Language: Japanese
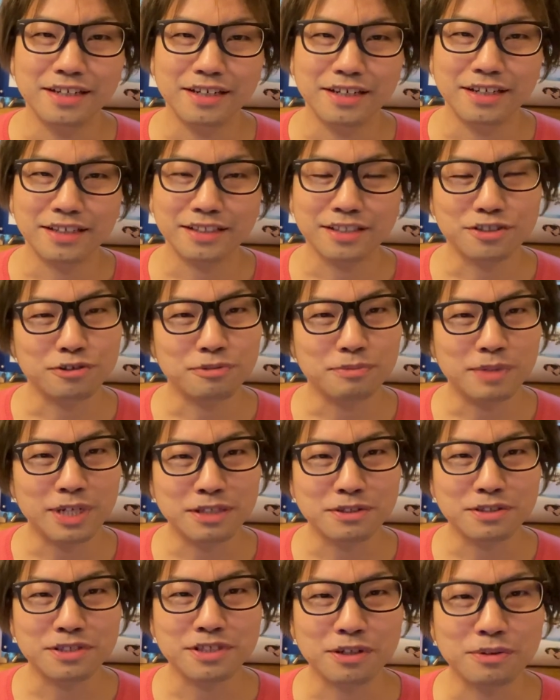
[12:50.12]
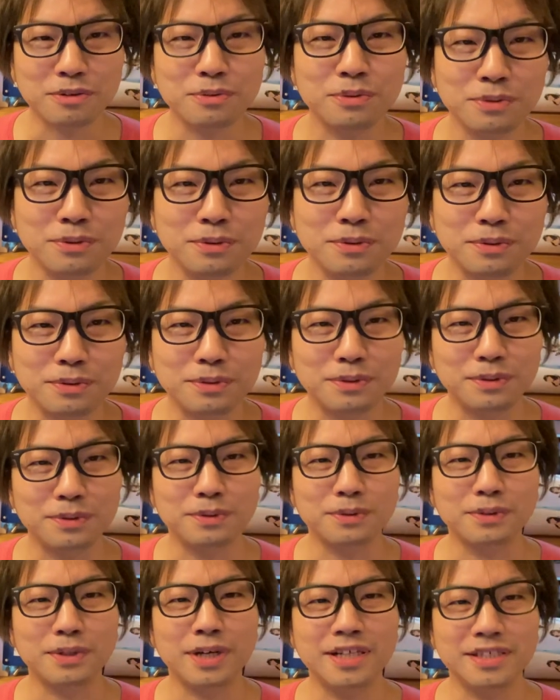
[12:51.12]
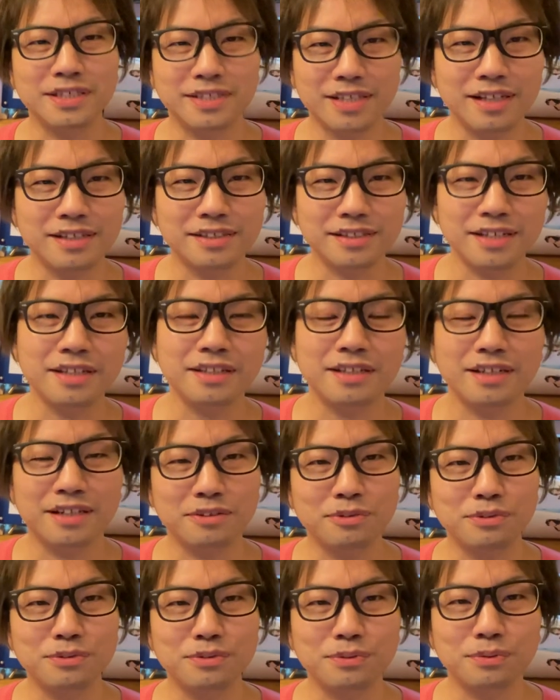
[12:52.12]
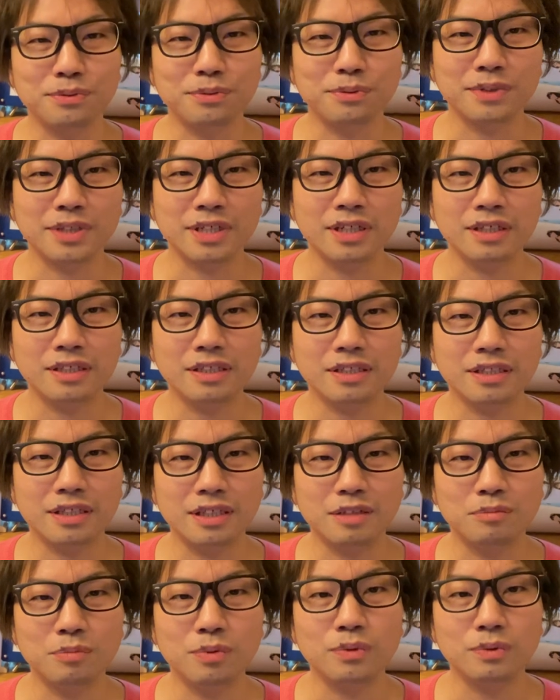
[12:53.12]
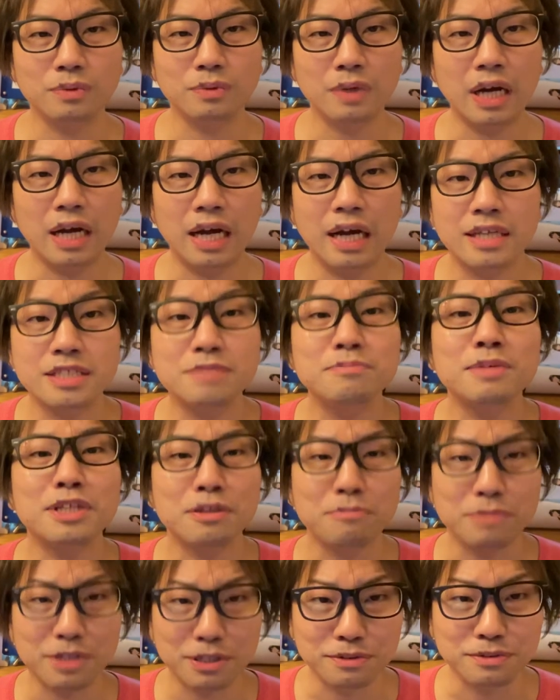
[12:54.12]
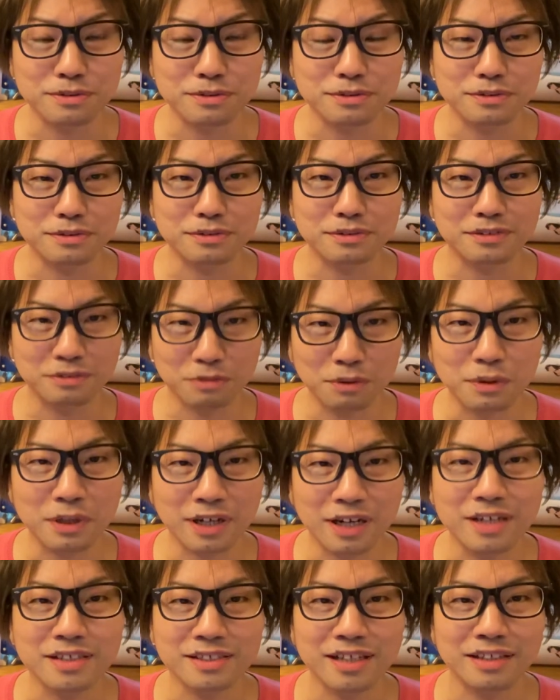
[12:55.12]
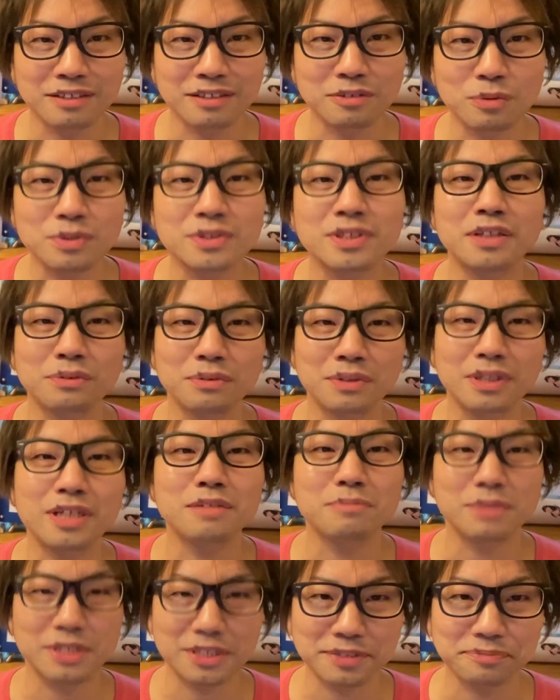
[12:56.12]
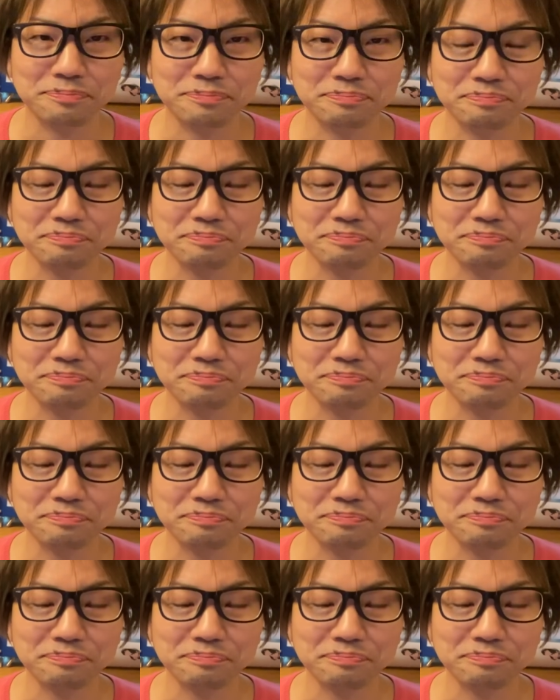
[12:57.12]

二十歳を前にしたこの解散センターというところで考えたら、僕は初めて見るこれは解散コンサートになります。